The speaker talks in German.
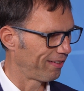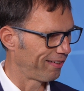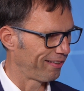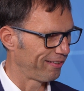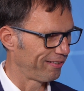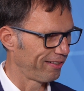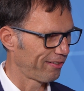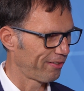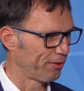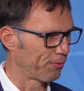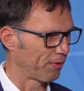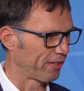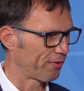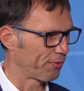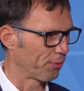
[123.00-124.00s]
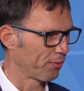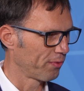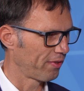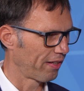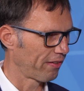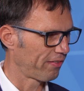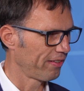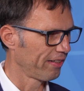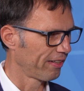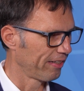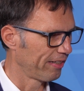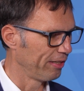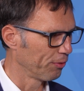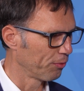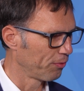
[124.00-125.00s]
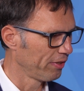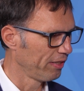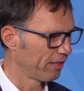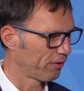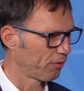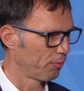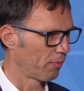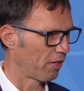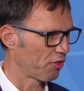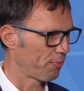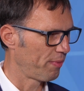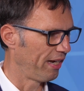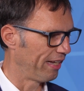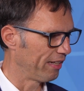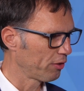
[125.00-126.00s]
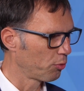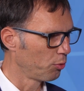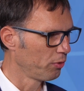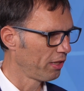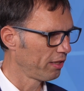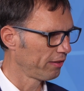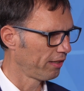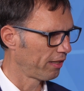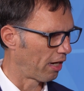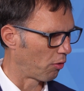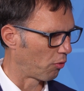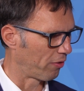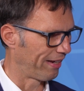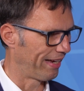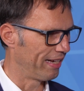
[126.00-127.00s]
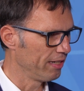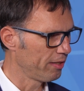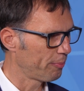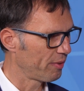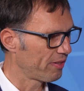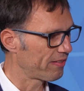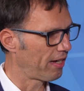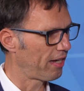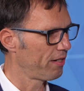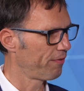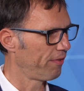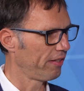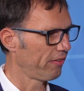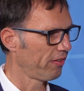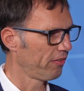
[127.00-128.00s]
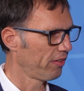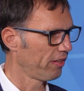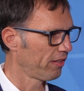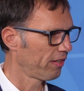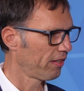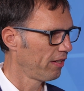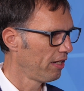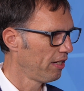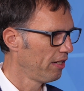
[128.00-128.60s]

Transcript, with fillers: äh, eine Situation, dass die Regierung hier zum Beispiel Endkundeten auch Geld bezahlt, wenn sie sich